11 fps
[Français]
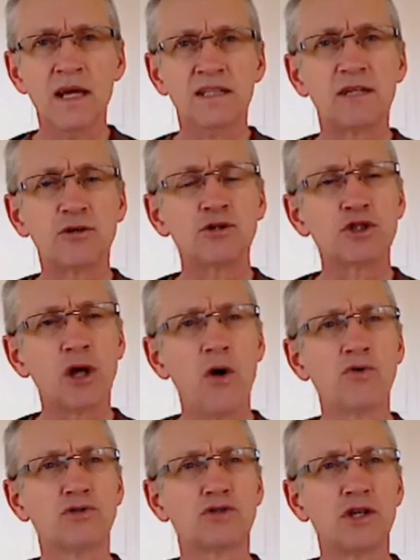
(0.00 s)
C'est une
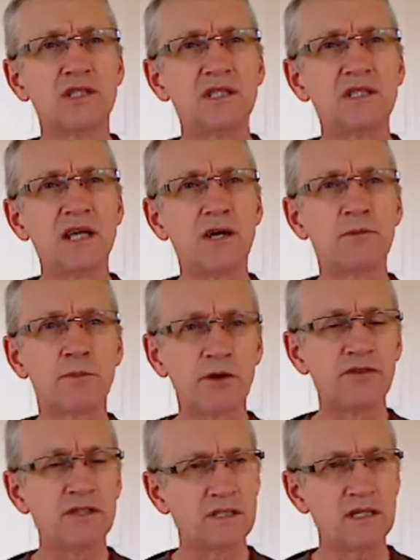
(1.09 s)
chose de citer une
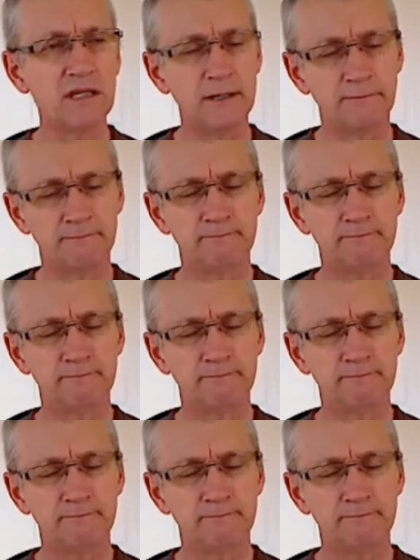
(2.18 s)
prophétie.